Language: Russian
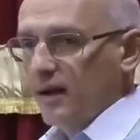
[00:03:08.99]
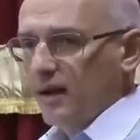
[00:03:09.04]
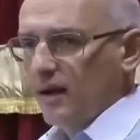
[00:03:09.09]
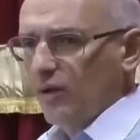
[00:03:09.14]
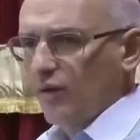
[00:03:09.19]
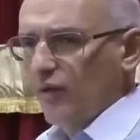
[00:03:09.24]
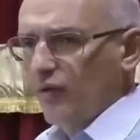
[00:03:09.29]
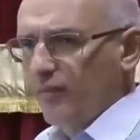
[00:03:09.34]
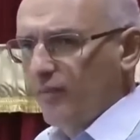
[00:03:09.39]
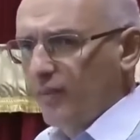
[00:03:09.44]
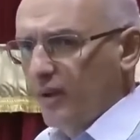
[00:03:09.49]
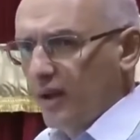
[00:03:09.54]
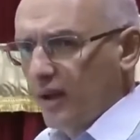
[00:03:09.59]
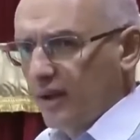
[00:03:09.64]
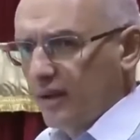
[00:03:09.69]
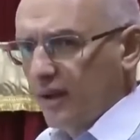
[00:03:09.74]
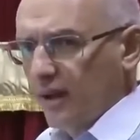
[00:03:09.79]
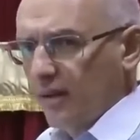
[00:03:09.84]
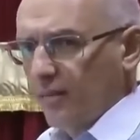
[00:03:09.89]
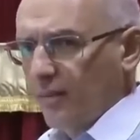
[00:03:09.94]
кровь
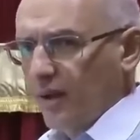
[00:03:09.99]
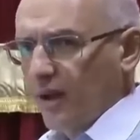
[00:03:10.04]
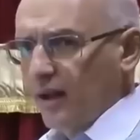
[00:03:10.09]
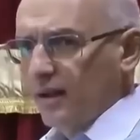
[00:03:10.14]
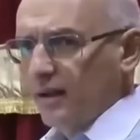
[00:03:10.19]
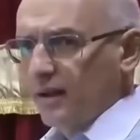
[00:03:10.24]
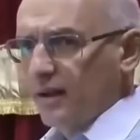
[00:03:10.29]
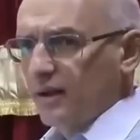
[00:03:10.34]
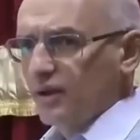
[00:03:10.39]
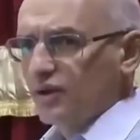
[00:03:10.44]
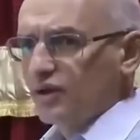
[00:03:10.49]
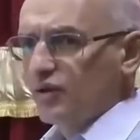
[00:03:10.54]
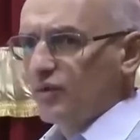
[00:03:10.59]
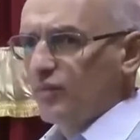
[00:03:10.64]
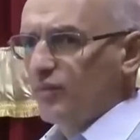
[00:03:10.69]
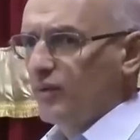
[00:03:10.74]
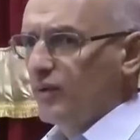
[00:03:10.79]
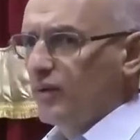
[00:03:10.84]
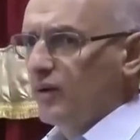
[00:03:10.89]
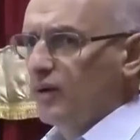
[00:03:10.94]
была нормальная,
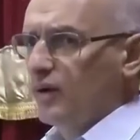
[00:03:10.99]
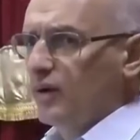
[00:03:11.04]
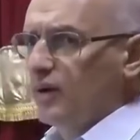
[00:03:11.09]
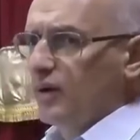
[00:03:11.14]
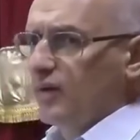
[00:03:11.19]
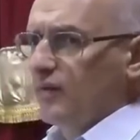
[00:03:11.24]
чтобы